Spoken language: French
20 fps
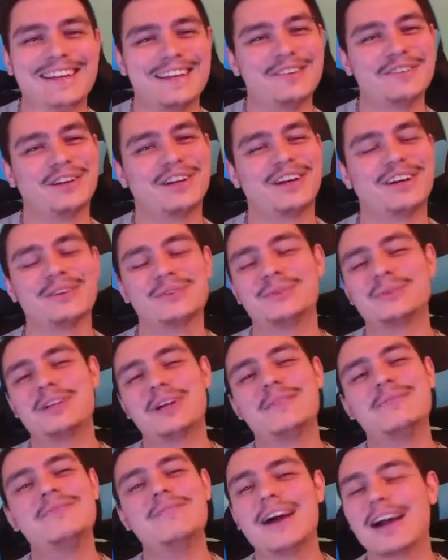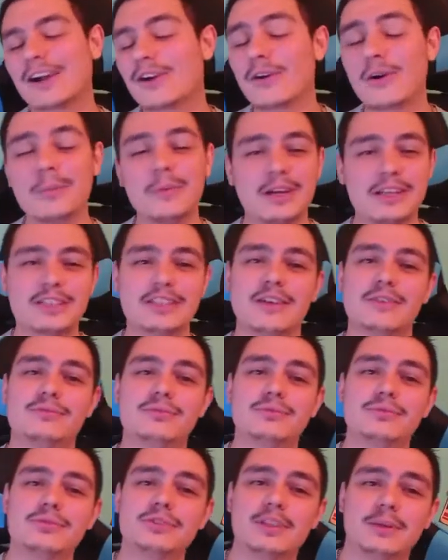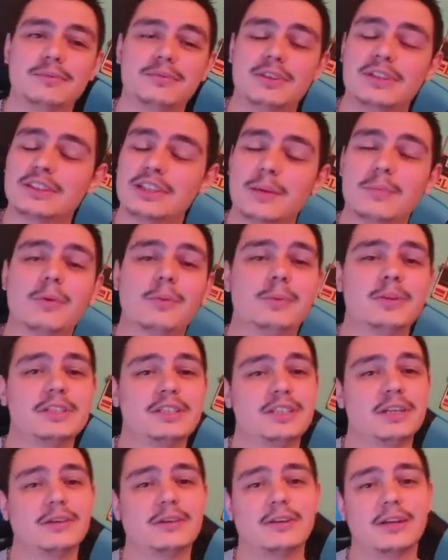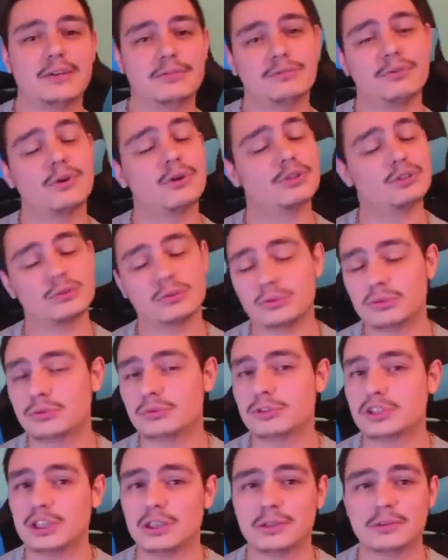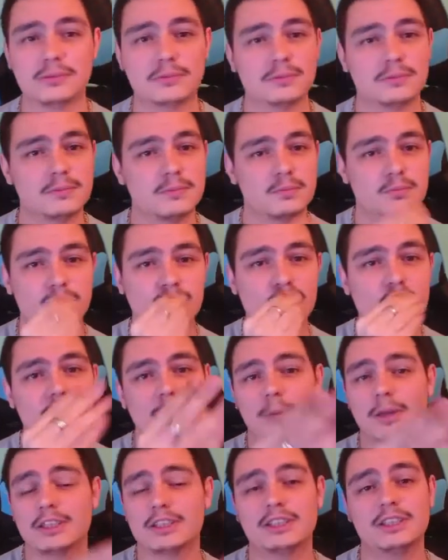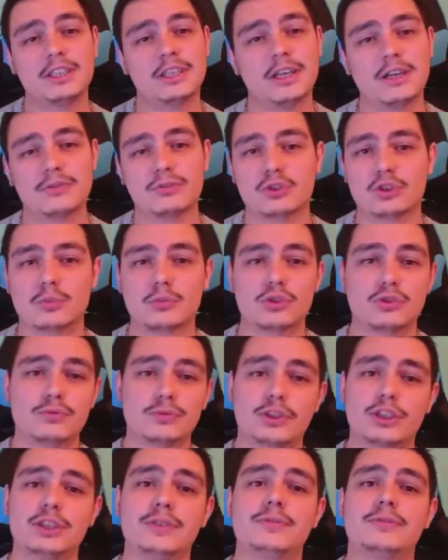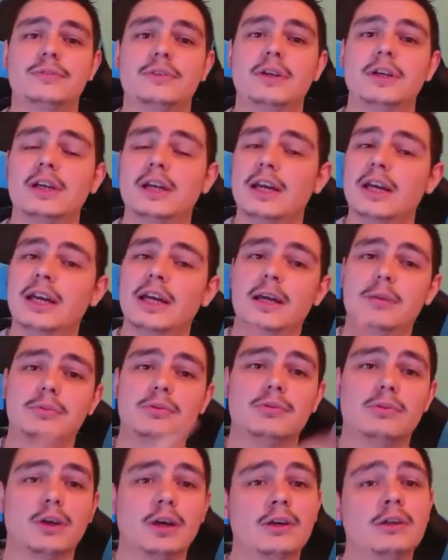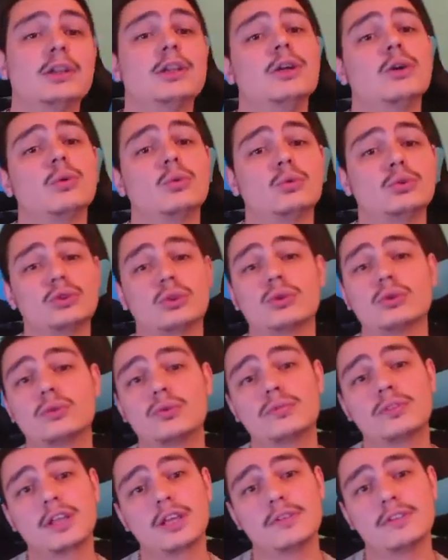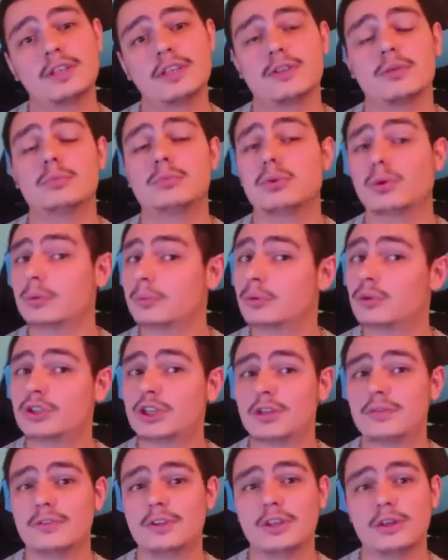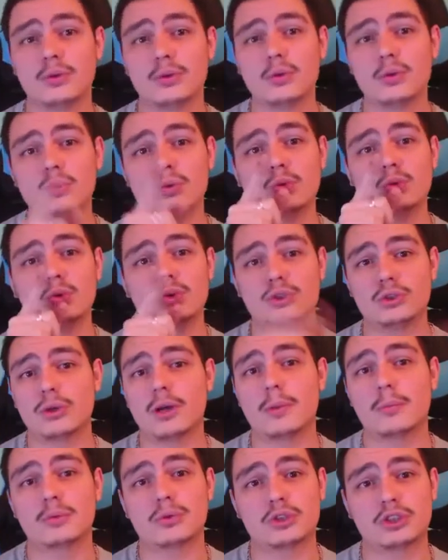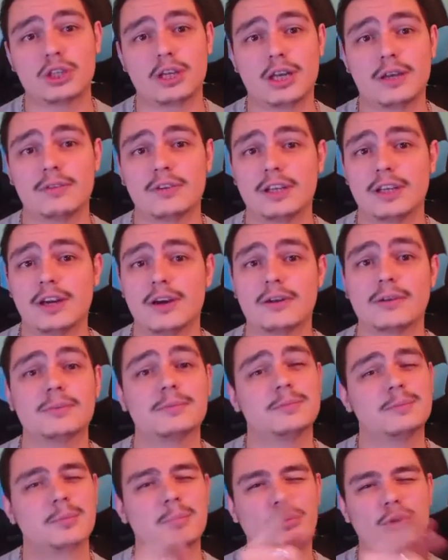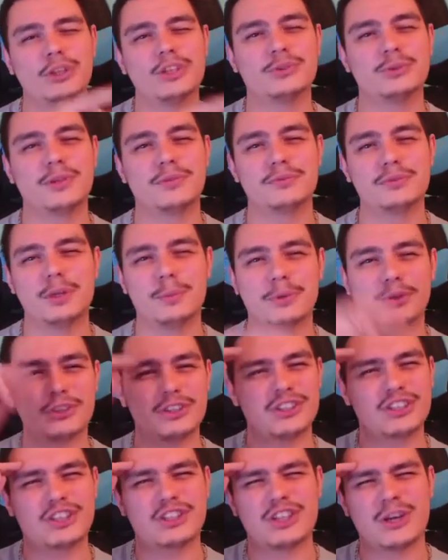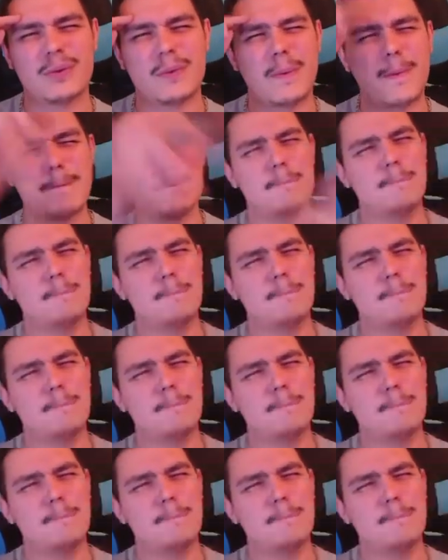Et voilà, en tout cas, un grand merci à vous, ça me fait extrêmement plaisir, la force, le soutien. Merci les gars, franchement, je vous kiffe. Et puis voilà, on se retrouve très vite pour une prochaine vidéo ou sur un prochain live les gars. Prenez soin de vous, ciao ciao.